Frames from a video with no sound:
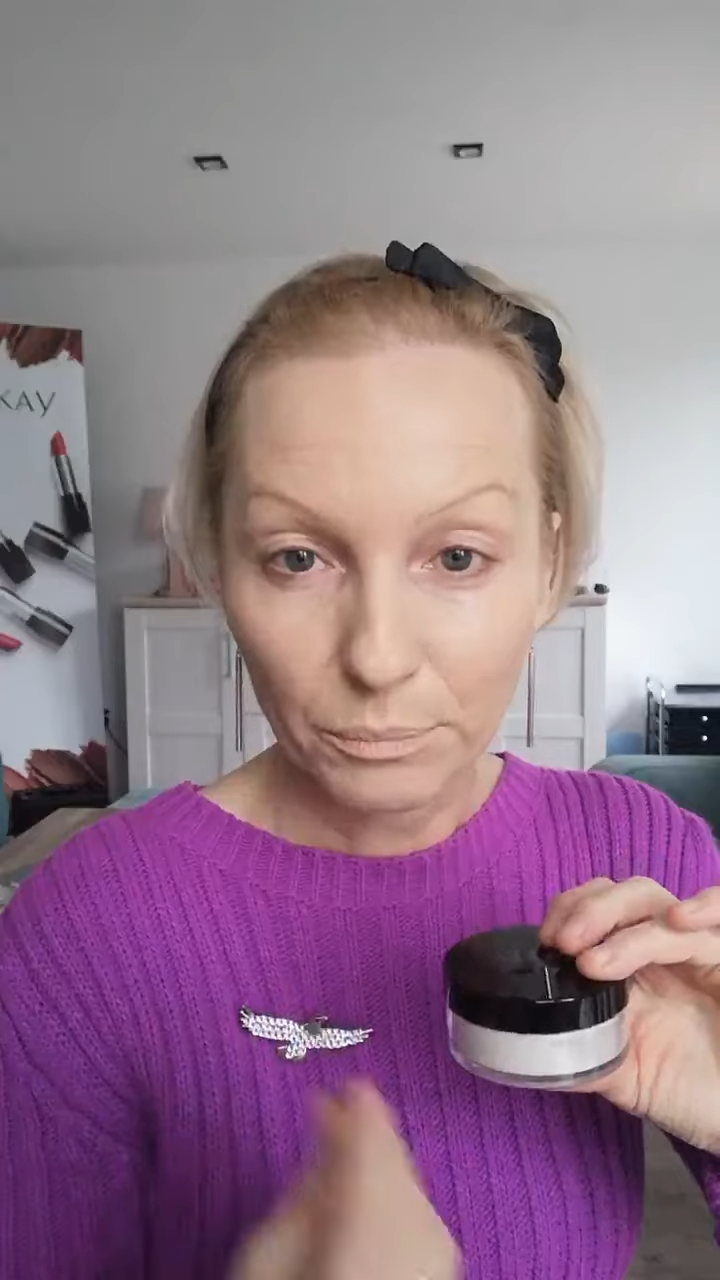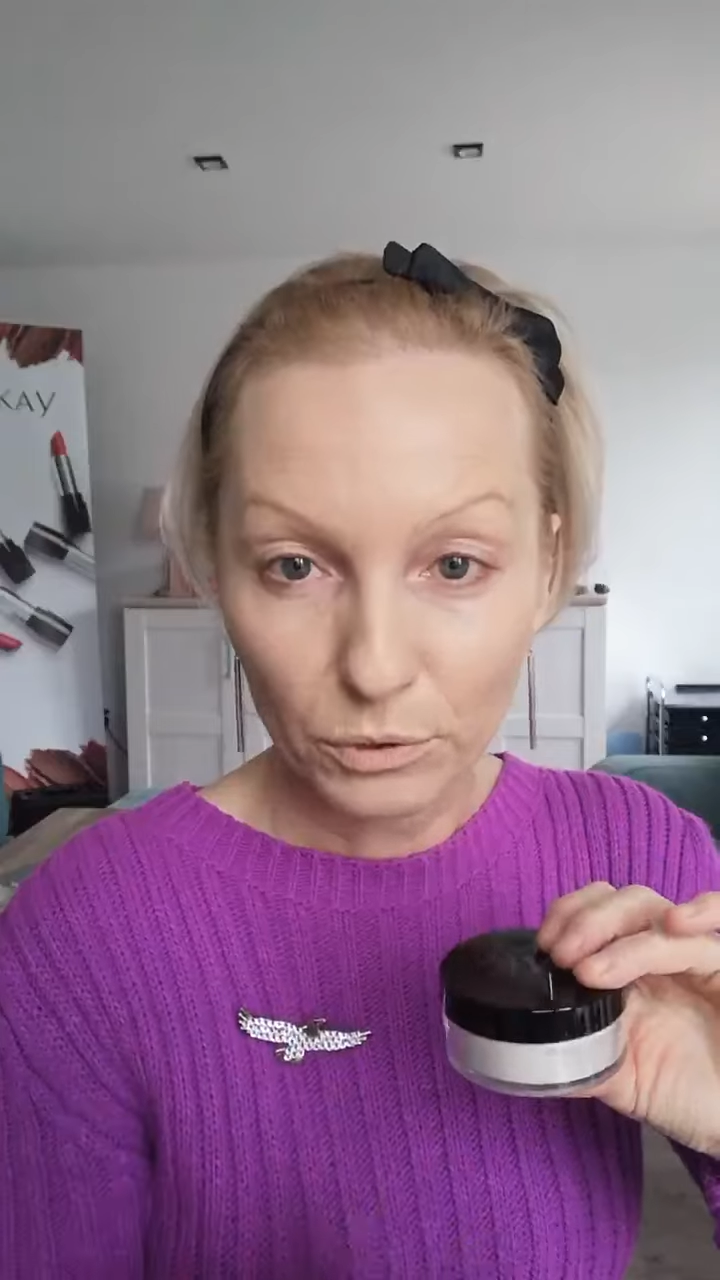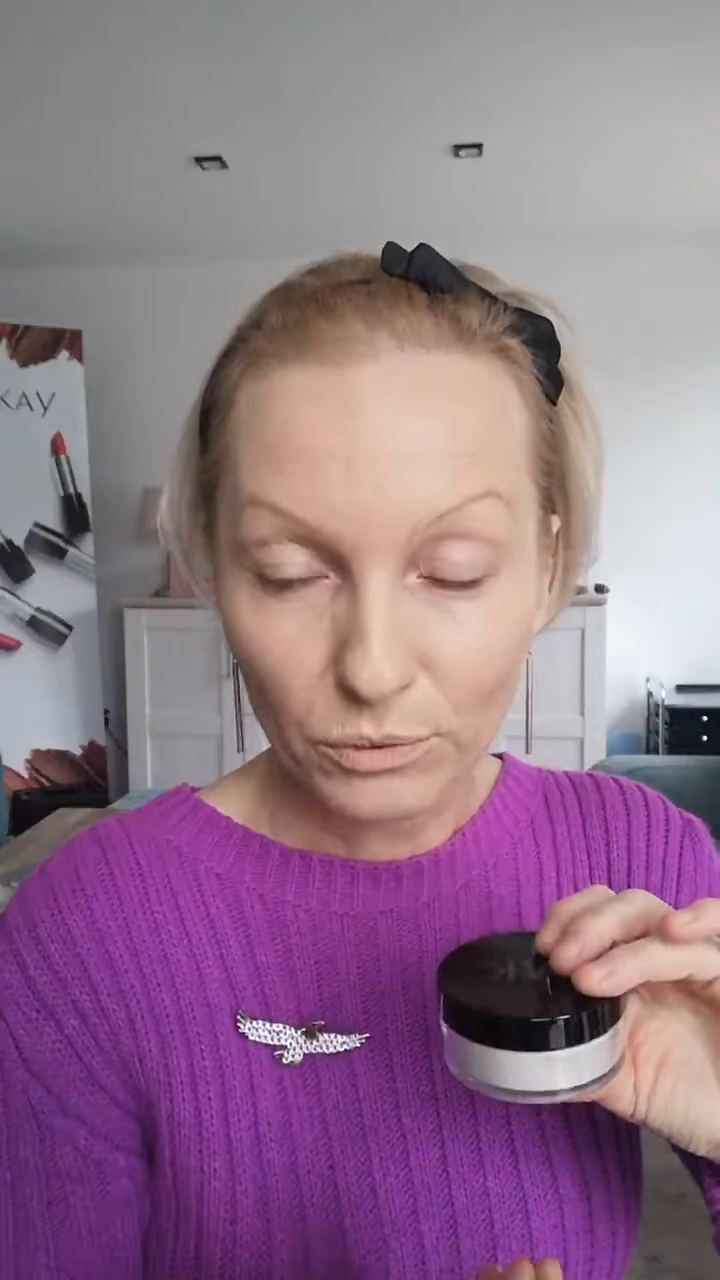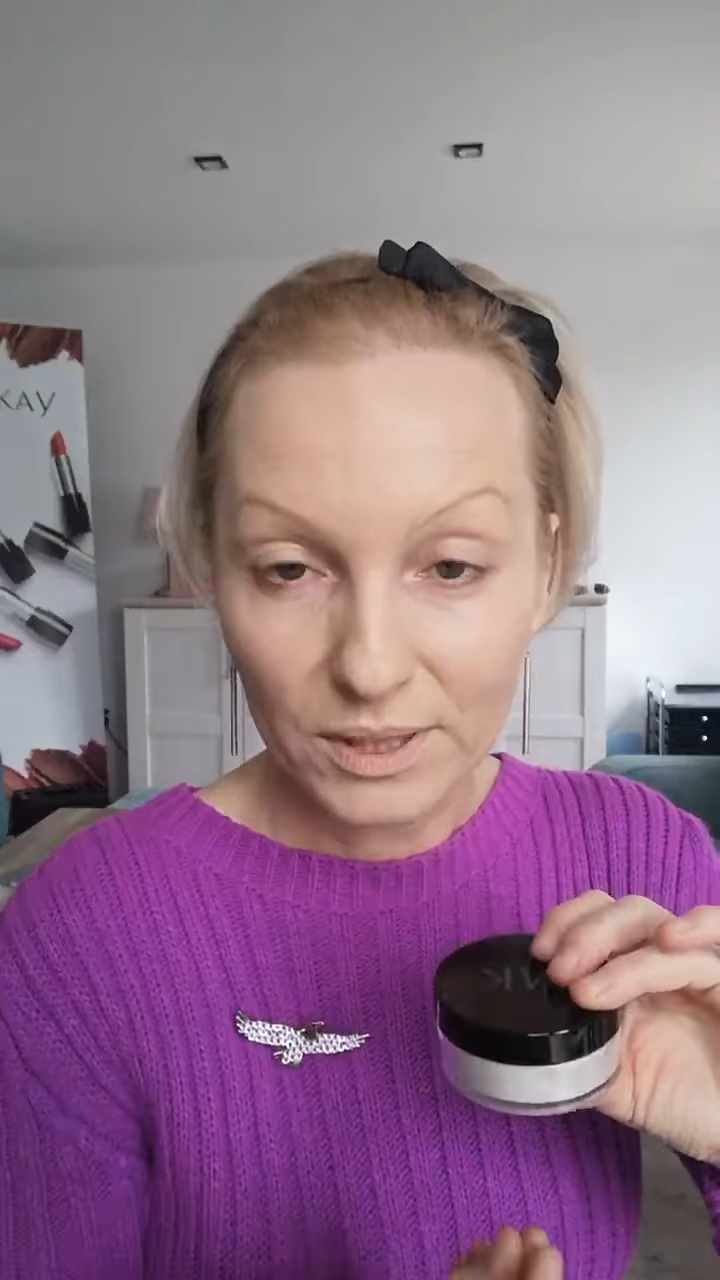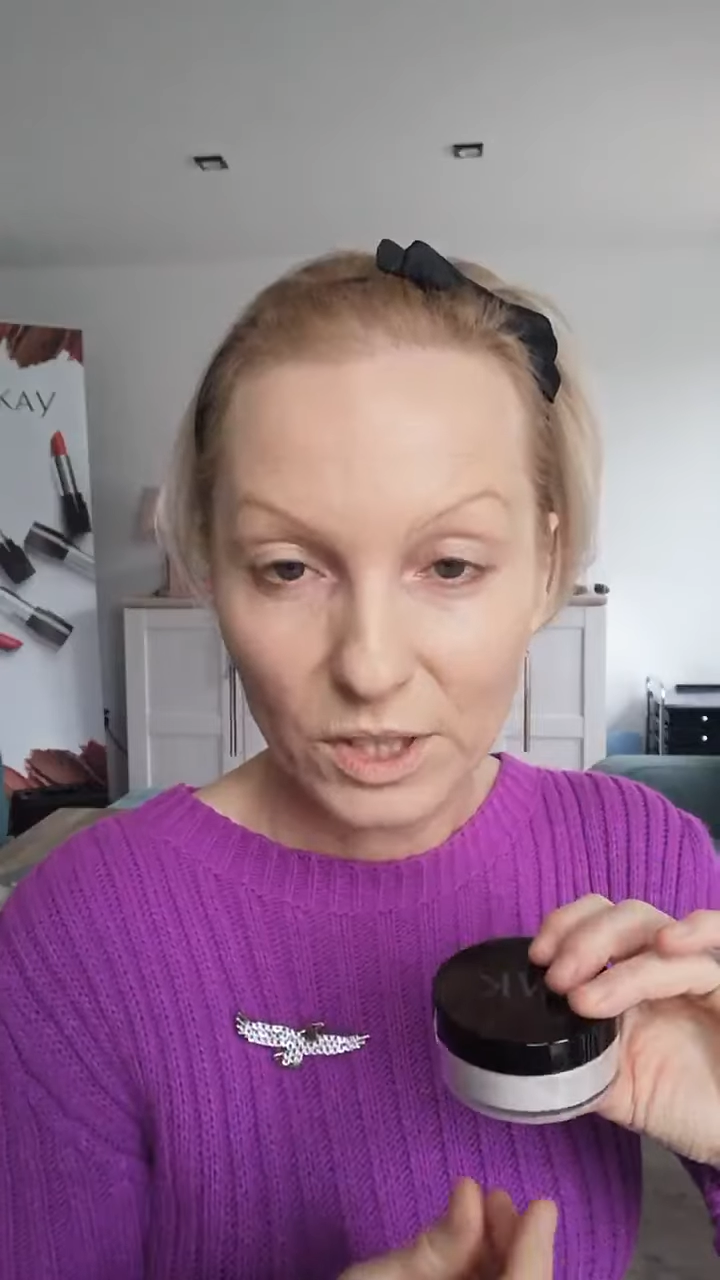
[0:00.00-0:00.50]

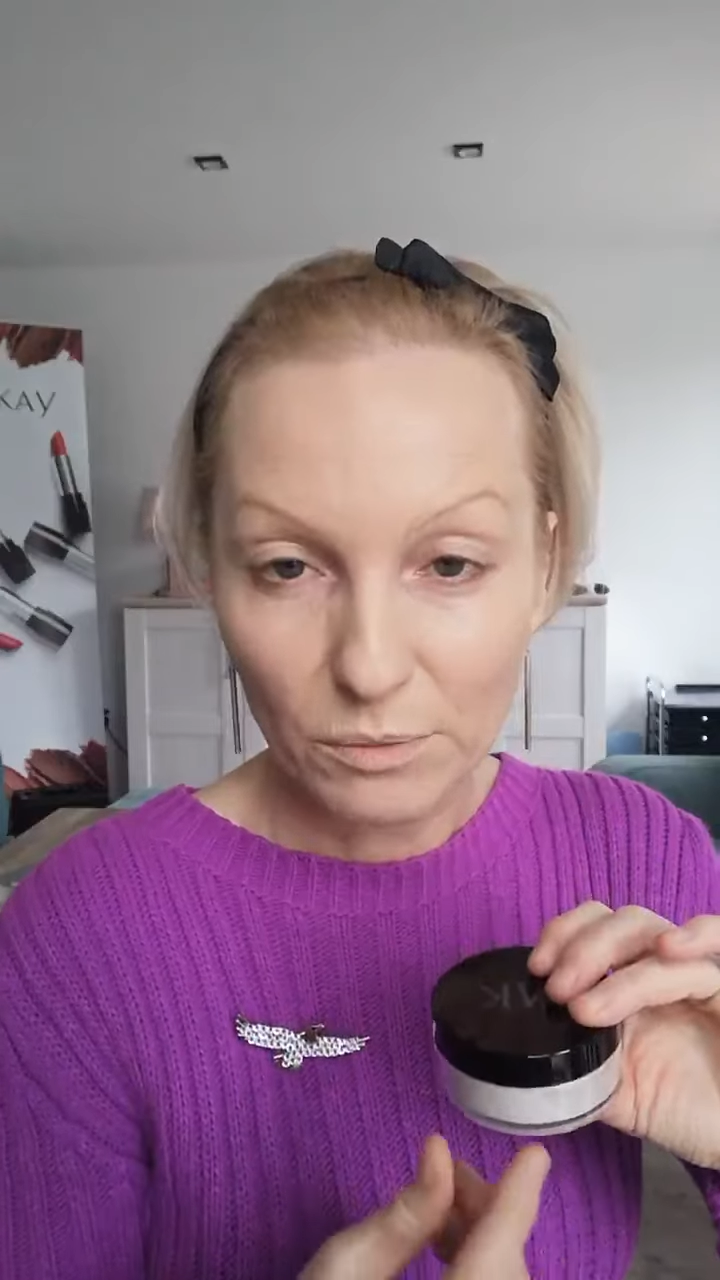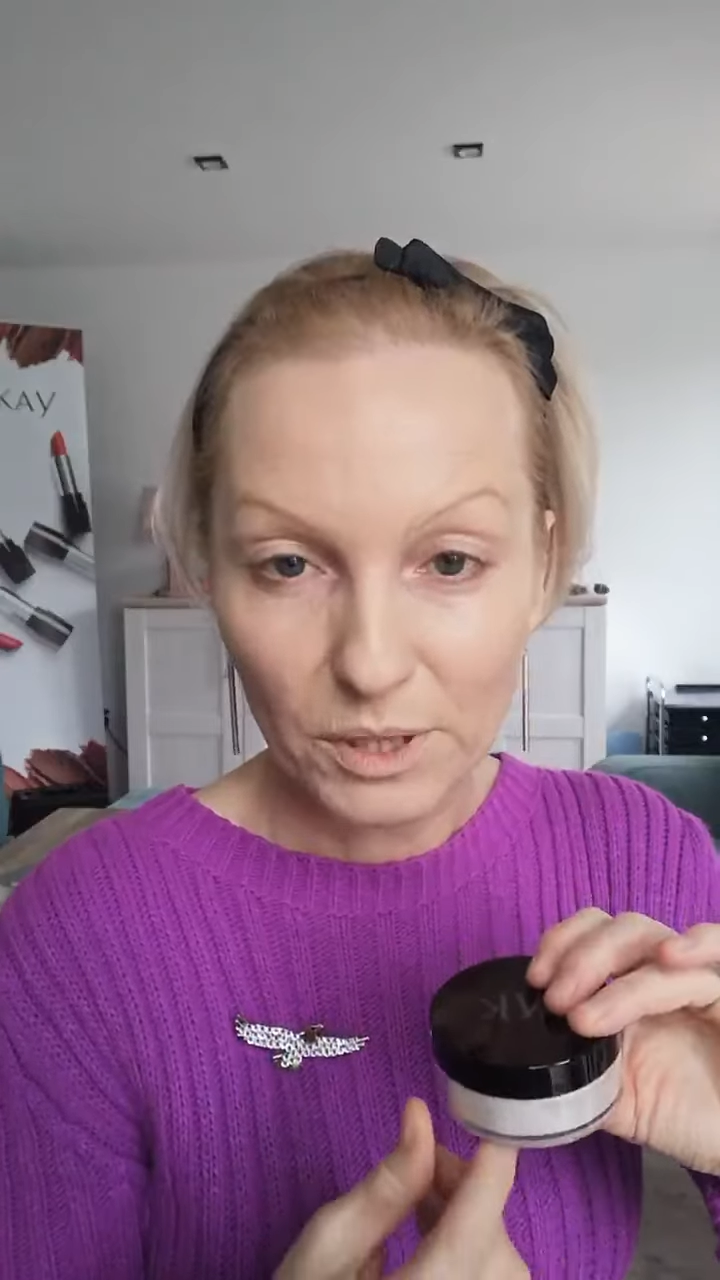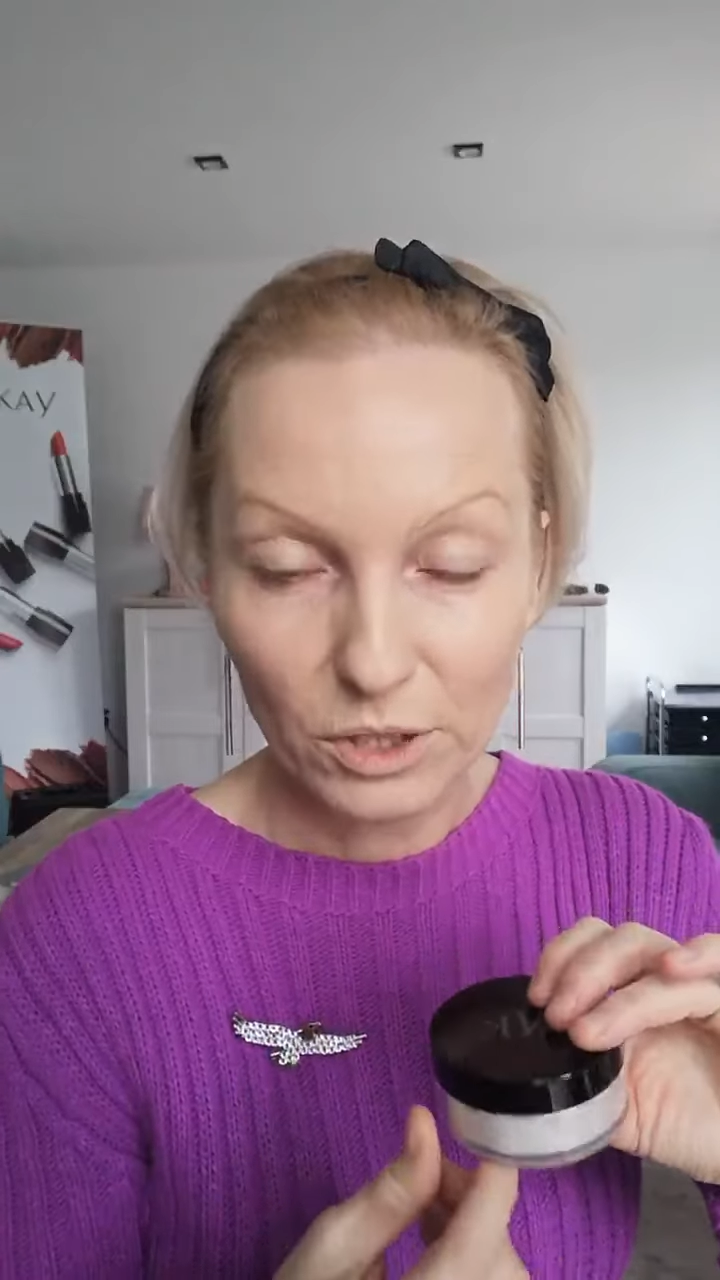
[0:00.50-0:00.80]
podkład trzyma